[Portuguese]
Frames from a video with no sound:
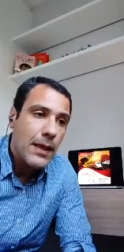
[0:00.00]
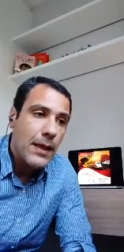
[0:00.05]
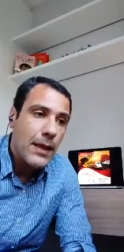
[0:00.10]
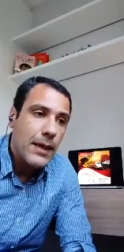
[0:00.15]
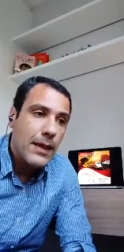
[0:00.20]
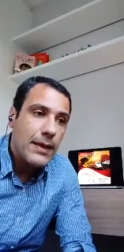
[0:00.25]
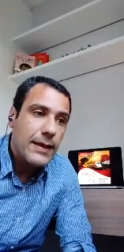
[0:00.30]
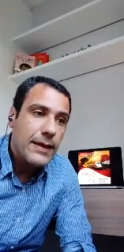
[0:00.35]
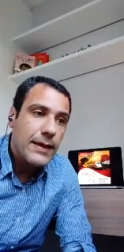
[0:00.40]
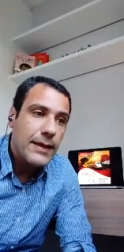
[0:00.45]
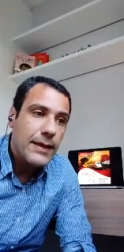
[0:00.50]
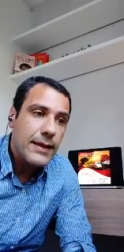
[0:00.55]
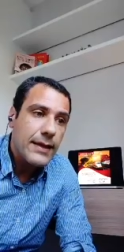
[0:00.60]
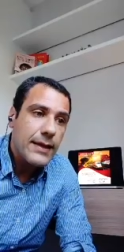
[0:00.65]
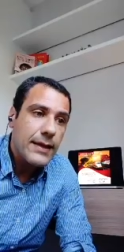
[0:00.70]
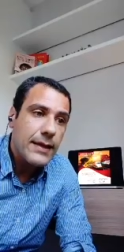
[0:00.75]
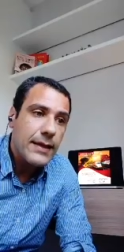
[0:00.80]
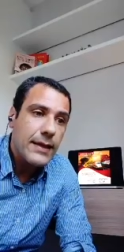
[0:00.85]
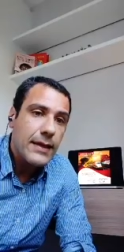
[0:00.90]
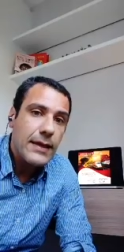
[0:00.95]

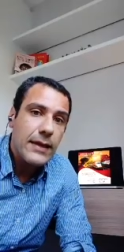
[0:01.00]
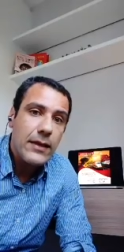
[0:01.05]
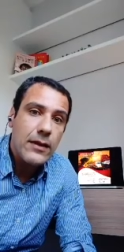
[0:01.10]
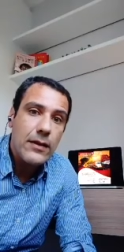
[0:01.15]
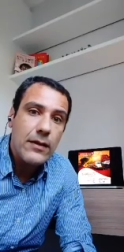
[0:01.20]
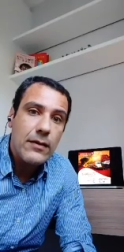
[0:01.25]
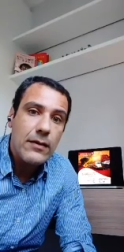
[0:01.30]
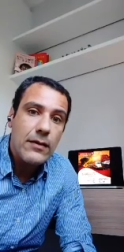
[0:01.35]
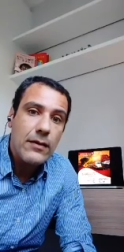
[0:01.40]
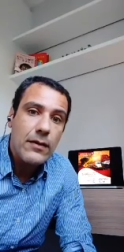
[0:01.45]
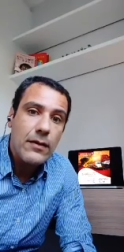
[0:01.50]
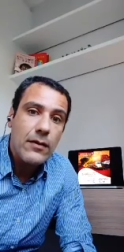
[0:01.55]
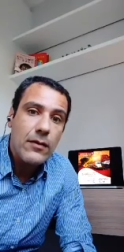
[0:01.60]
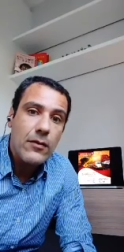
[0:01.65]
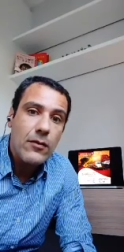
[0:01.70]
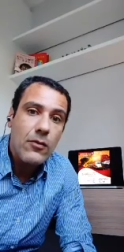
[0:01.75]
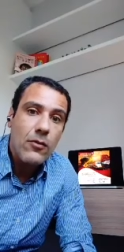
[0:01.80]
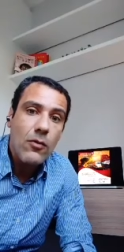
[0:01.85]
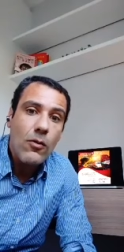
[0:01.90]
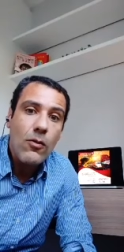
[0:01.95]
E
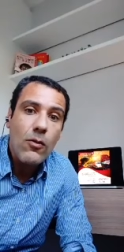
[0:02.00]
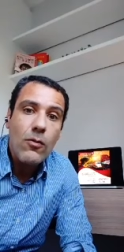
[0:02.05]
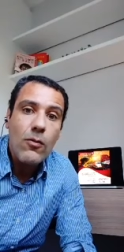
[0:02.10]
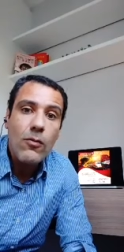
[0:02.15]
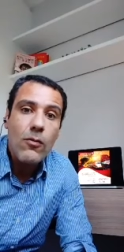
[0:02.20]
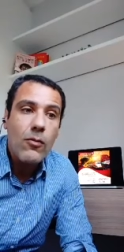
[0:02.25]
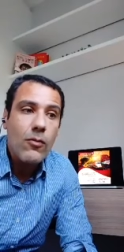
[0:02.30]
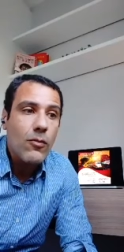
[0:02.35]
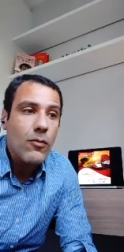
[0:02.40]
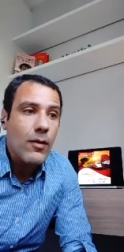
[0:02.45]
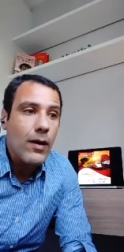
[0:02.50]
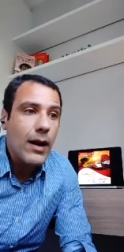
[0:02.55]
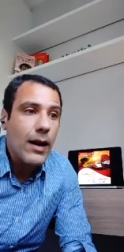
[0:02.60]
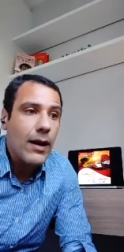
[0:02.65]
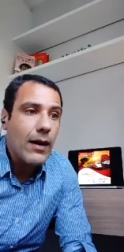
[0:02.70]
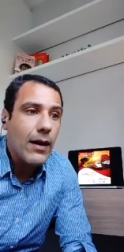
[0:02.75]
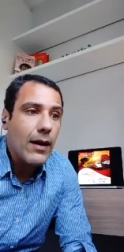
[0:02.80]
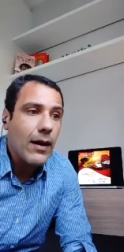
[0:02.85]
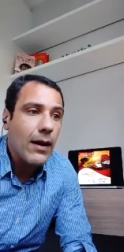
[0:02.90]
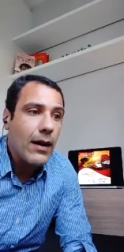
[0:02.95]
com
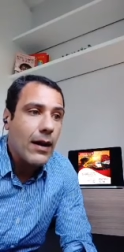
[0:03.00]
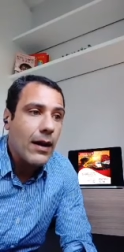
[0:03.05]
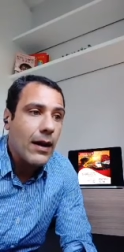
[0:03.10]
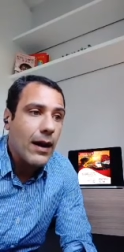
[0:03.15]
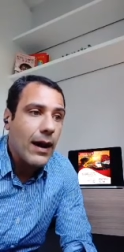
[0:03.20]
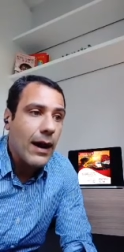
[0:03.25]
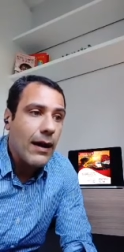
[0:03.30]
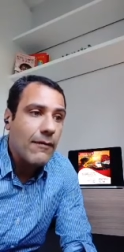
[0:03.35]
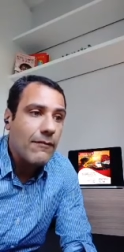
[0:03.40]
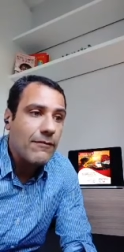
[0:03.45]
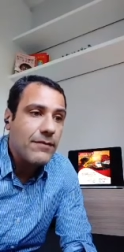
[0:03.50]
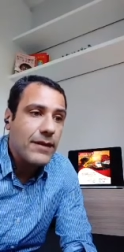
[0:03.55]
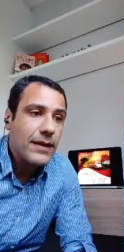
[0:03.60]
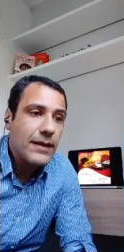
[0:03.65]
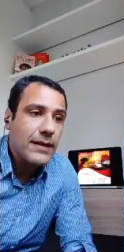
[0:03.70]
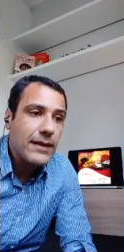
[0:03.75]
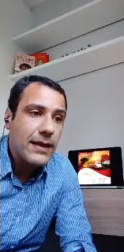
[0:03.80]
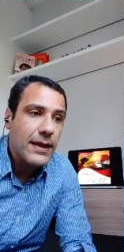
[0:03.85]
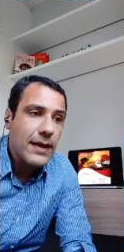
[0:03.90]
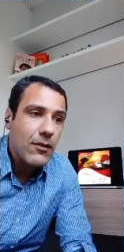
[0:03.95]
a, a
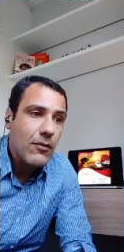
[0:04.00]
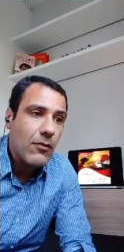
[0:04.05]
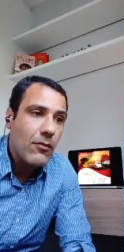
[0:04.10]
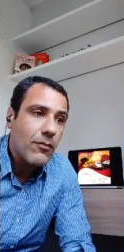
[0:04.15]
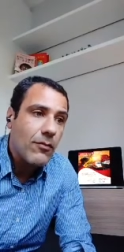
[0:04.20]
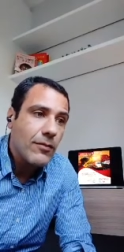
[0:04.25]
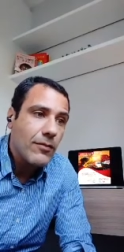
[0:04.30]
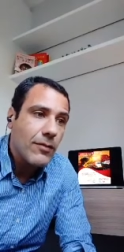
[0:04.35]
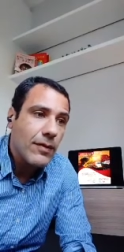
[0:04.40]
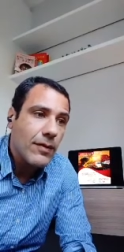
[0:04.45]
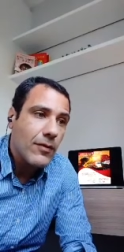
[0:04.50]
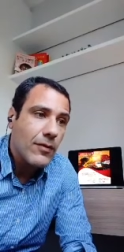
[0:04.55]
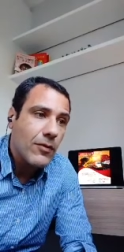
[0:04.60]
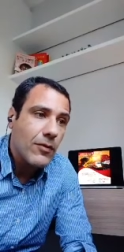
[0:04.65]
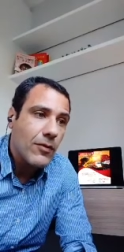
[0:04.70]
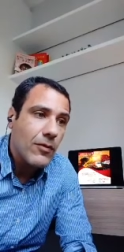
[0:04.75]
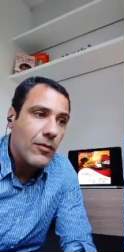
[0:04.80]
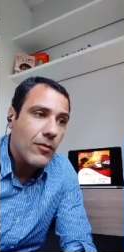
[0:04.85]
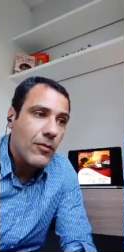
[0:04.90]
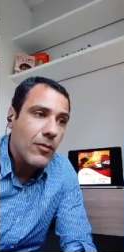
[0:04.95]
vinda, né, com
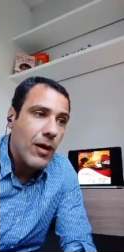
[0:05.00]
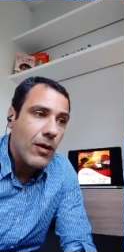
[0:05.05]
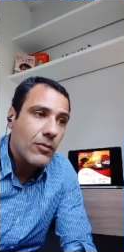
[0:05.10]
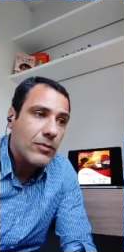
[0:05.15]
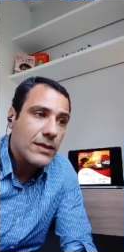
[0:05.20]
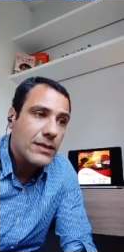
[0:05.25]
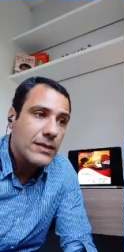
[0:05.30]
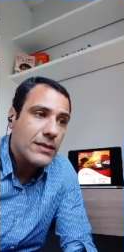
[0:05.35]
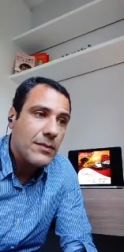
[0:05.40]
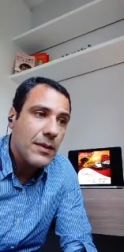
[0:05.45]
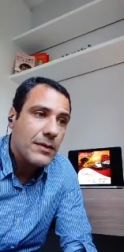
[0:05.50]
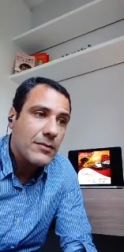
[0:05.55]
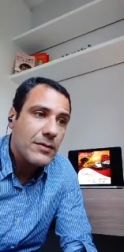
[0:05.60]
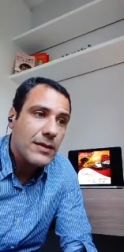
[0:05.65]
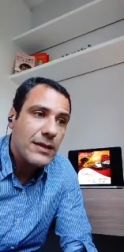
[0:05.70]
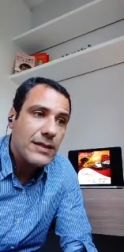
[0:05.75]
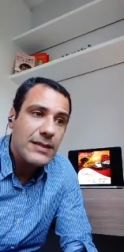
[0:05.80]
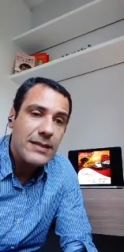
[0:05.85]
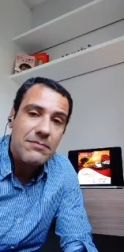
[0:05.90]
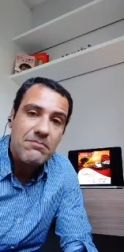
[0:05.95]
o, o, acontecimento
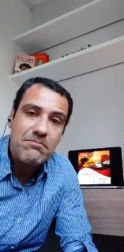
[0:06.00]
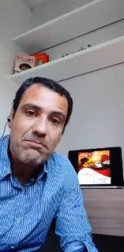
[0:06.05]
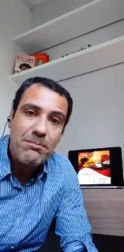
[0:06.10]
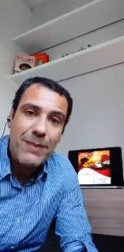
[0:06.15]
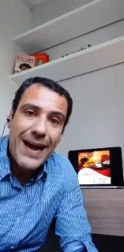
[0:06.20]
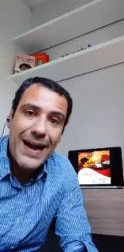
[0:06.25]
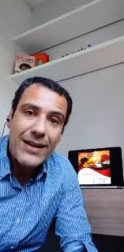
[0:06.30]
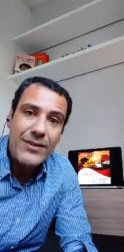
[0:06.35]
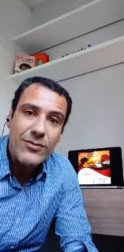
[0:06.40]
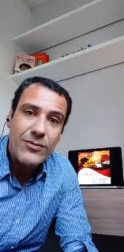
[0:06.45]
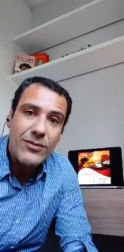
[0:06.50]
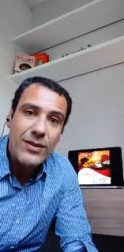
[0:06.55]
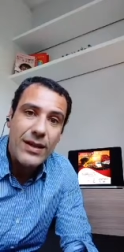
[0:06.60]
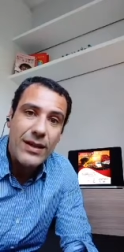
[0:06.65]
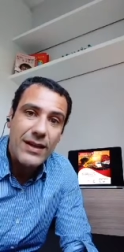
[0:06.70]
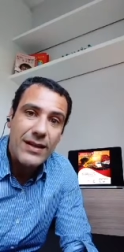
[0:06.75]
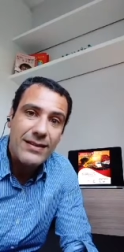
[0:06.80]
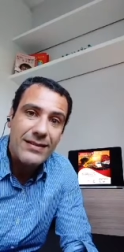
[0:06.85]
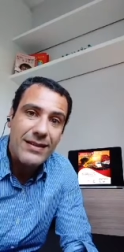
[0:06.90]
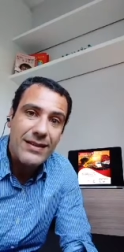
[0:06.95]
desse impacto,
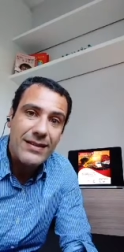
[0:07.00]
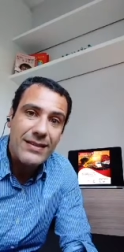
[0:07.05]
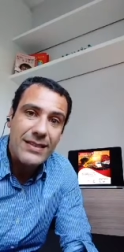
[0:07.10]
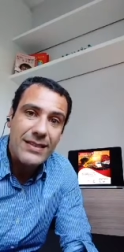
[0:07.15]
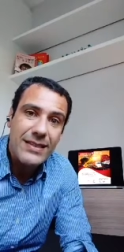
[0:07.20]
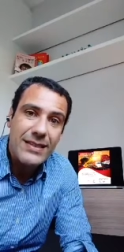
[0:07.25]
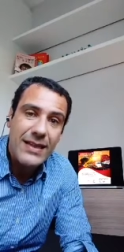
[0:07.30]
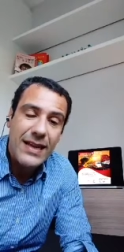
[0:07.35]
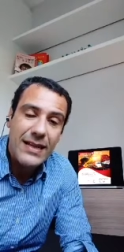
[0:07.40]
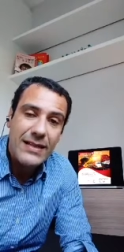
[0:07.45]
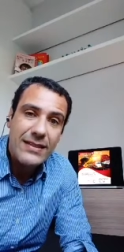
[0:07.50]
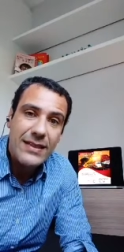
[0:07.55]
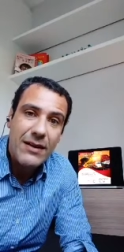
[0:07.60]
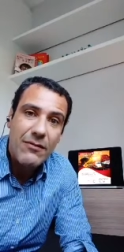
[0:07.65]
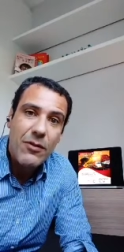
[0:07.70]
né, esse, essa,